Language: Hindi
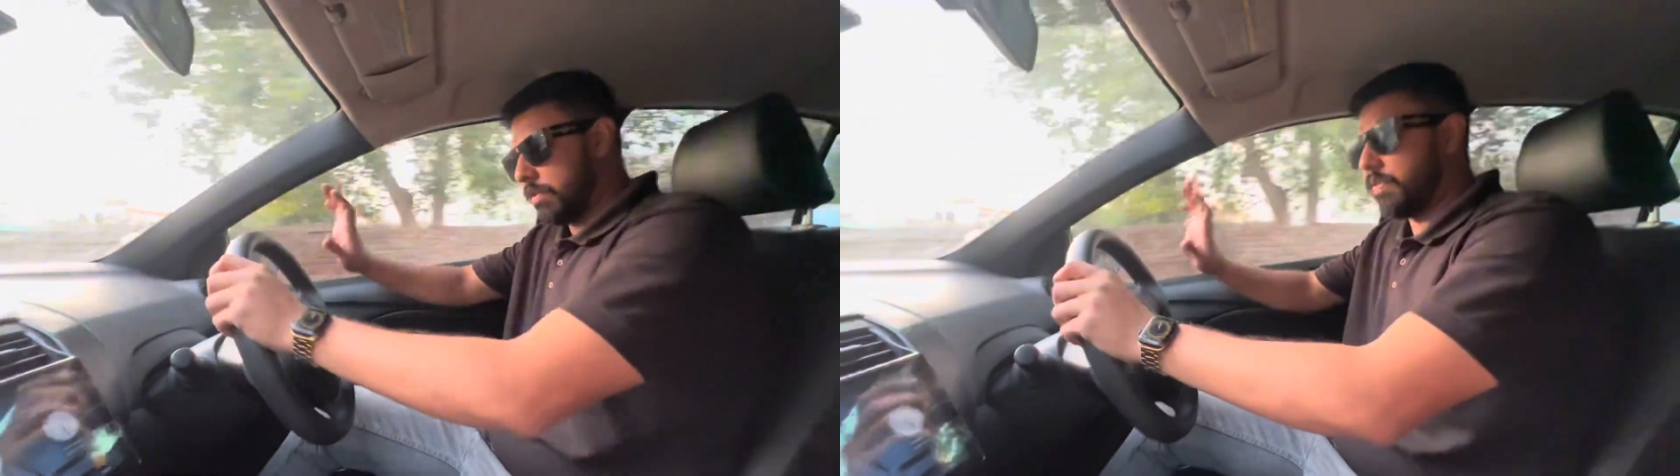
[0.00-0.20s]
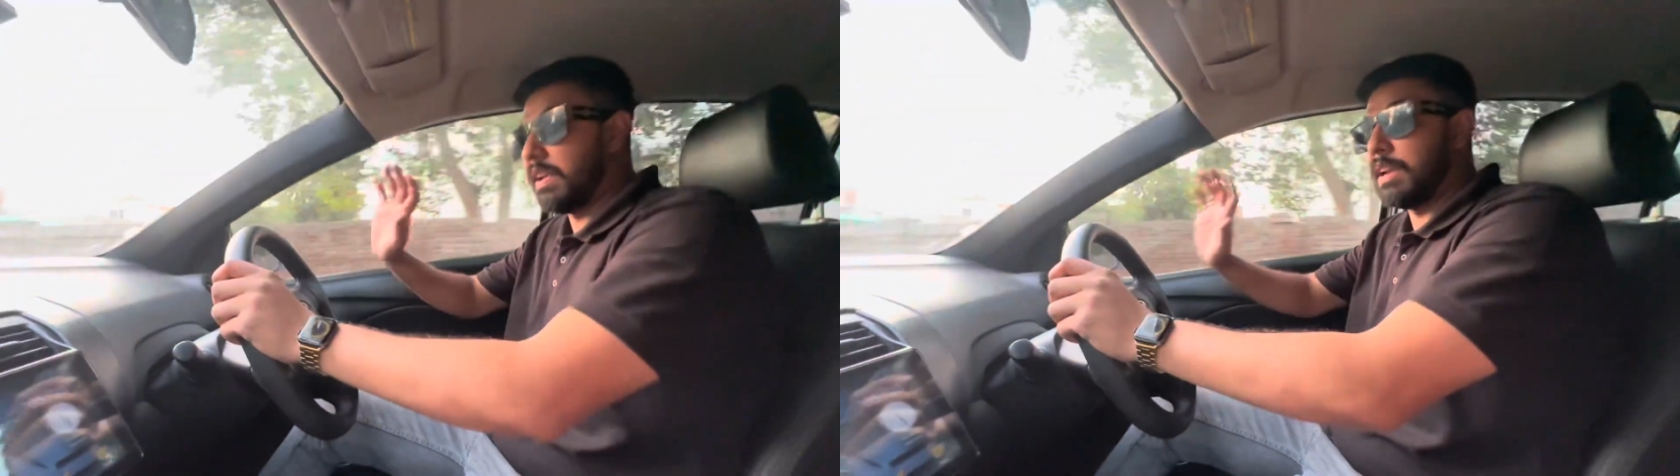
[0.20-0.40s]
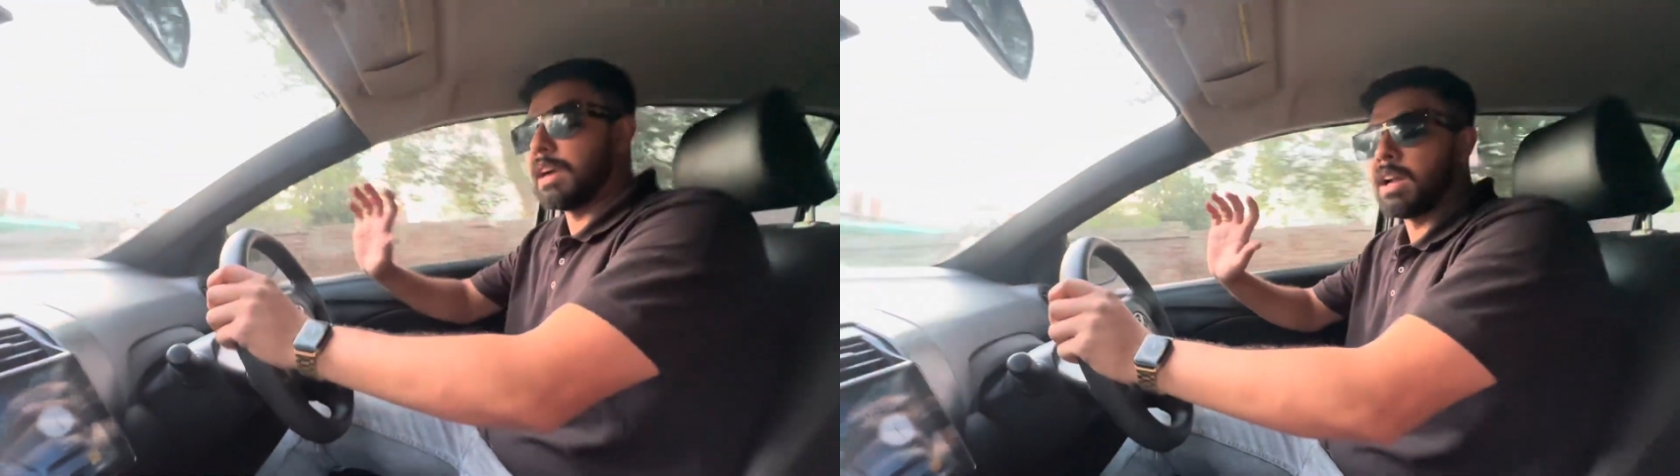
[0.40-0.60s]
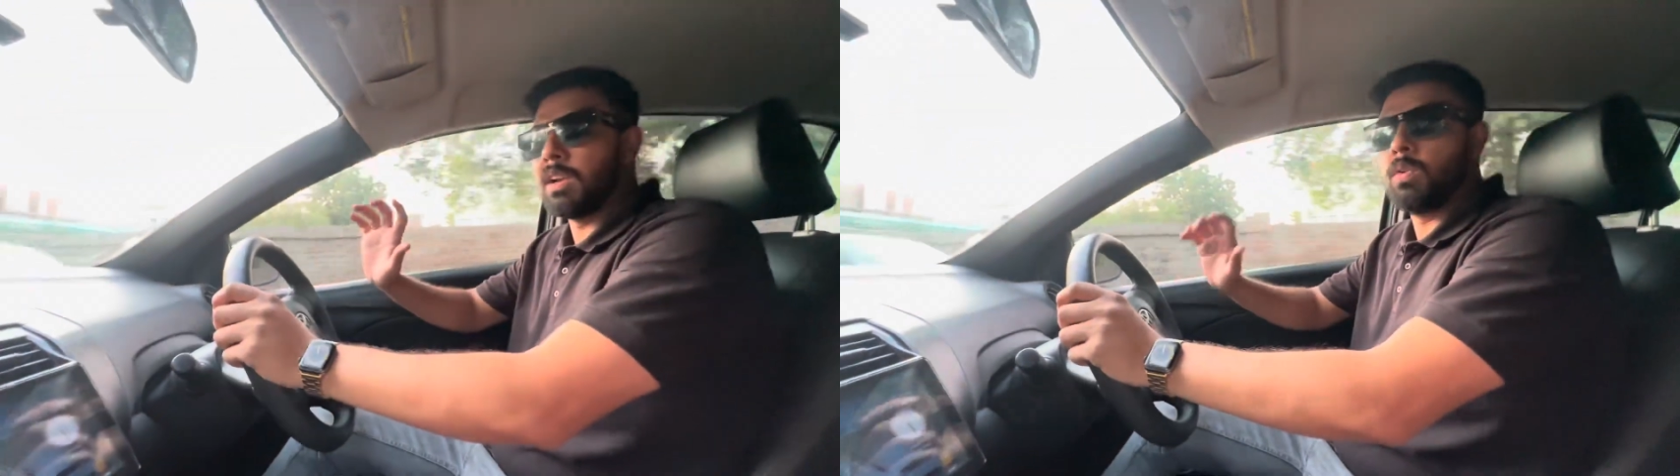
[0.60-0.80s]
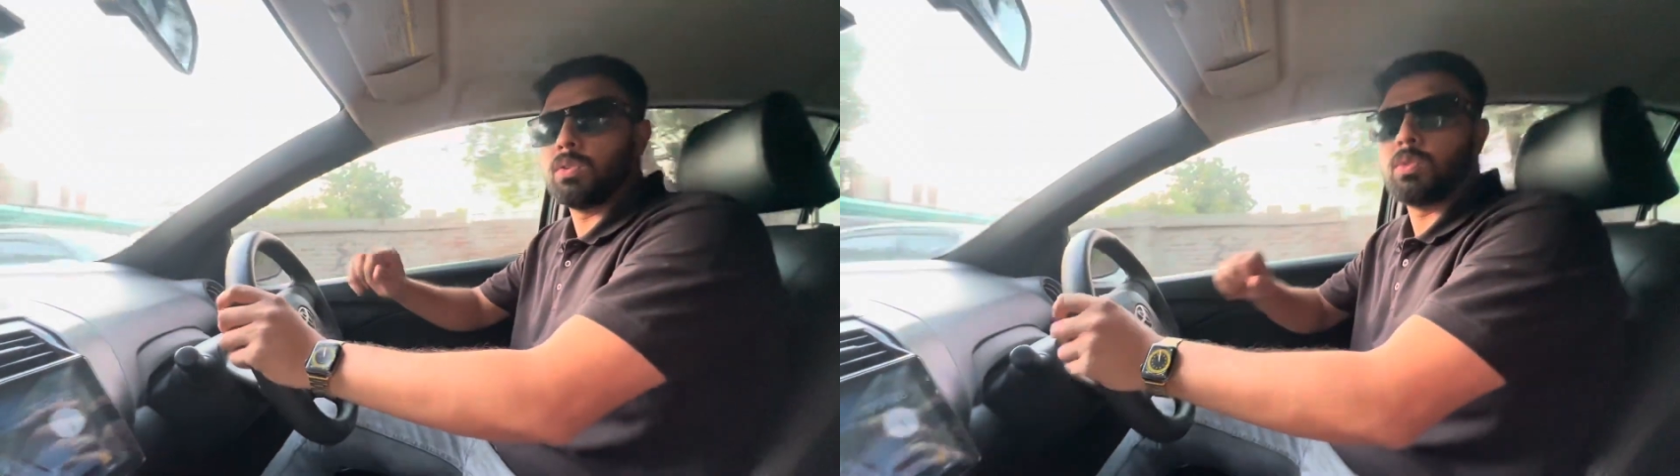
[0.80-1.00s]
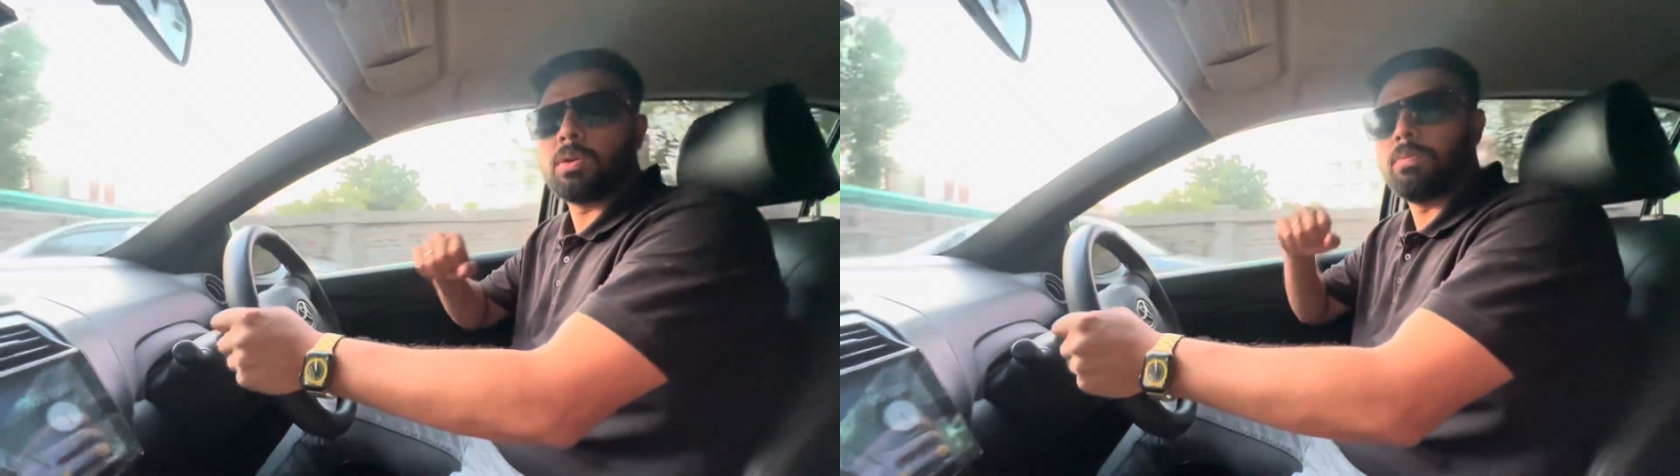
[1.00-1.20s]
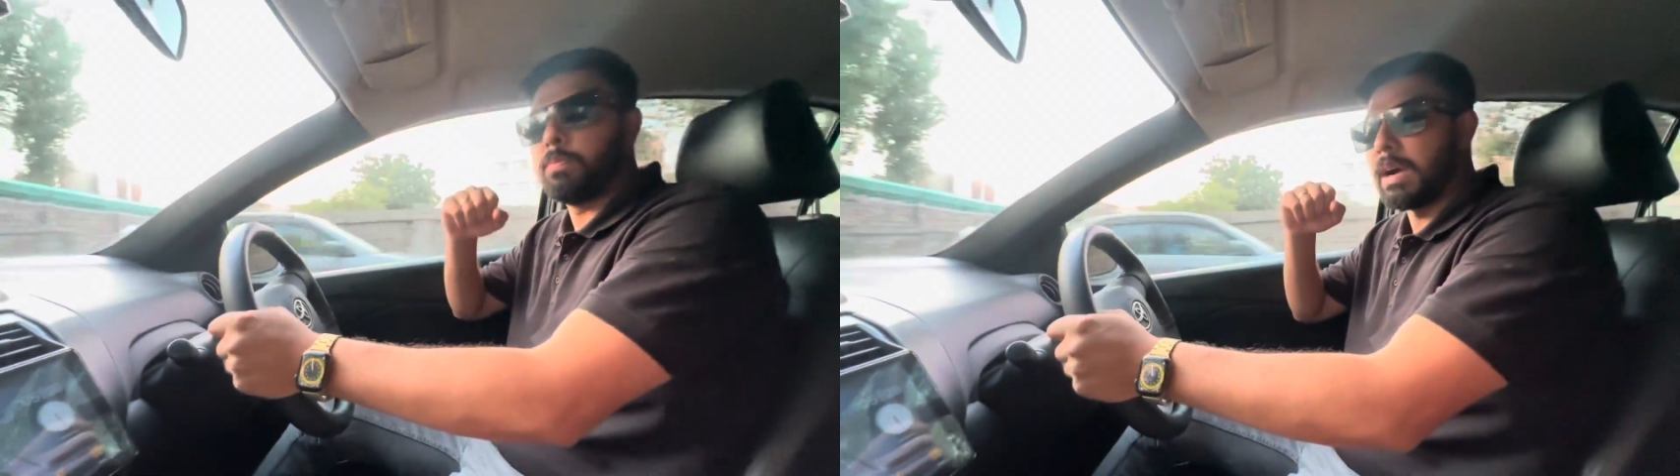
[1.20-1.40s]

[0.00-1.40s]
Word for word: फील कर रहा हूँ क्योंकि